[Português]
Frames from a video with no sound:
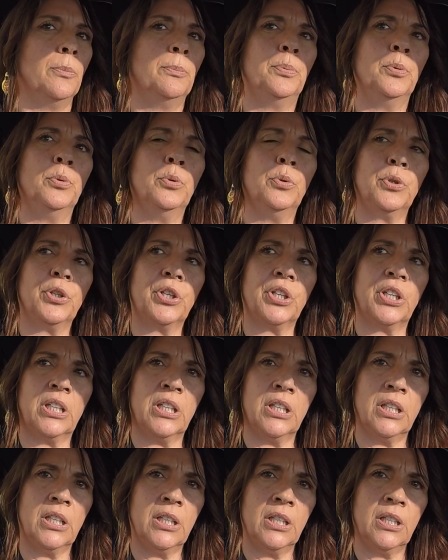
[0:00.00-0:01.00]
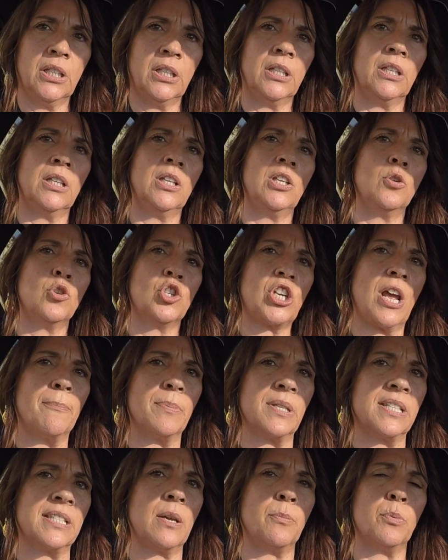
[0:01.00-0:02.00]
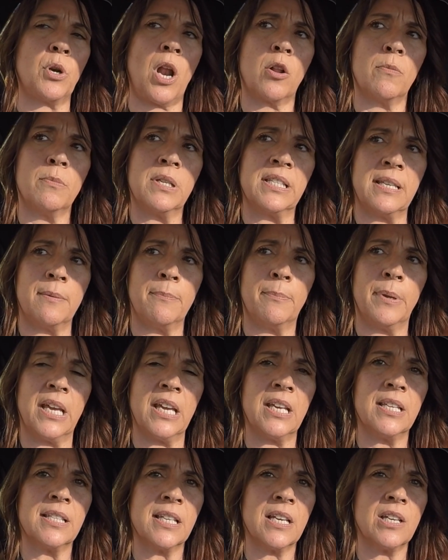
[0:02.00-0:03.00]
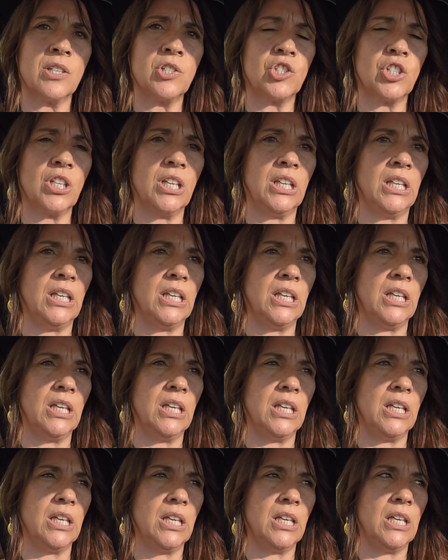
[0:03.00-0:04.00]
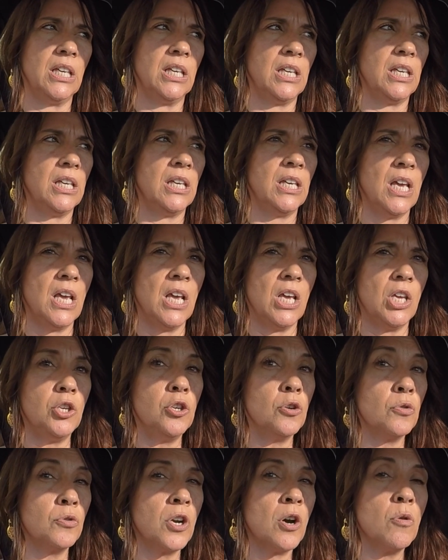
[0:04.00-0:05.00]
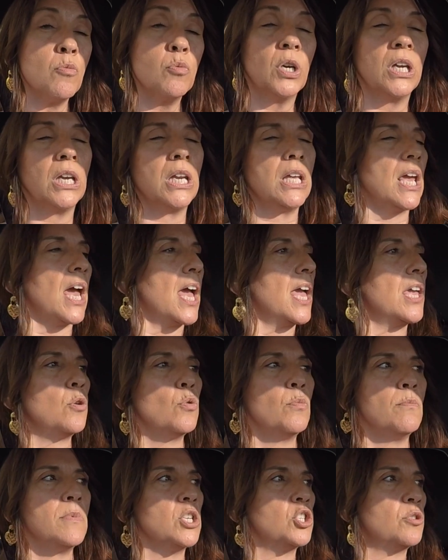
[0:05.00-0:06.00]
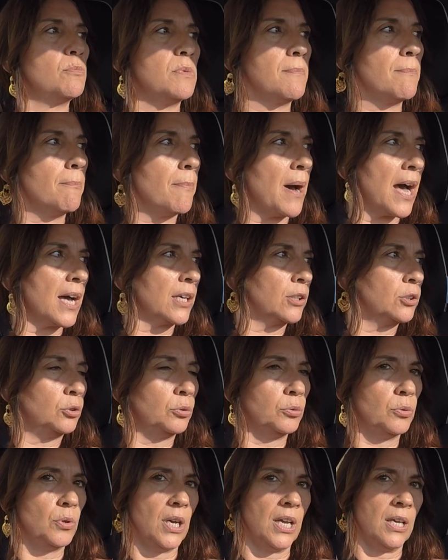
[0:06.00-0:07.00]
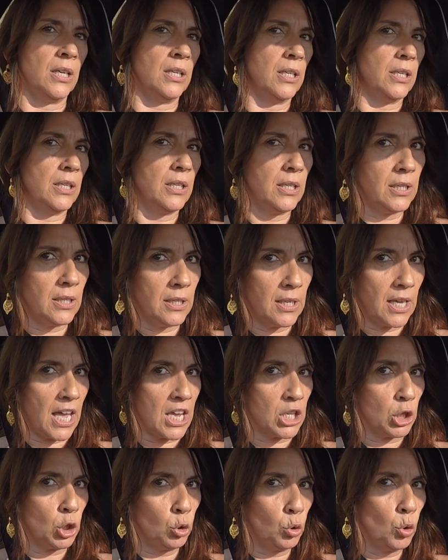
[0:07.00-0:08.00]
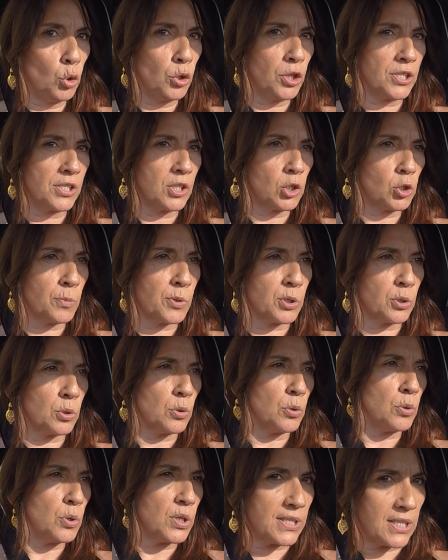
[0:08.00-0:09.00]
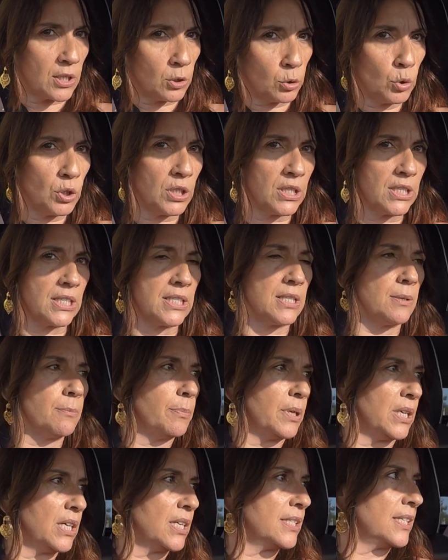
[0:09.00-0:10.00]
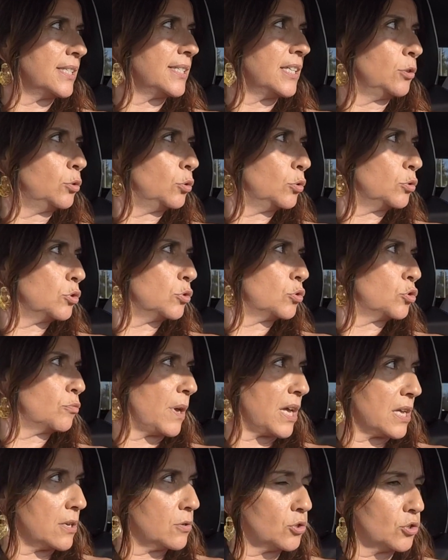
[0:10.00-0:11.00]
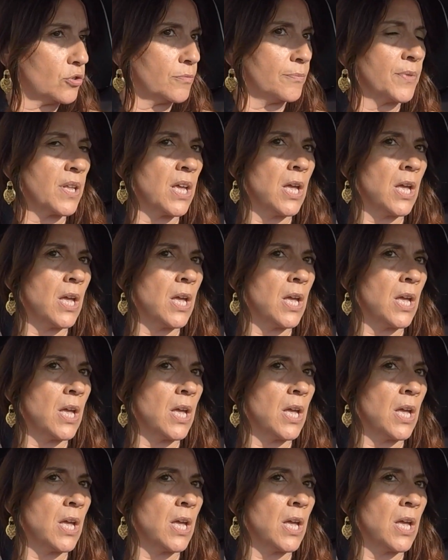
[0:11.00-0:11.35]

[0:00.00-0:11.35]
porque eu já passei por algumas empresas e, e eu não criei o mesmo impacto uh, em todas as pessoas, em todas as empresas, em todos os meios.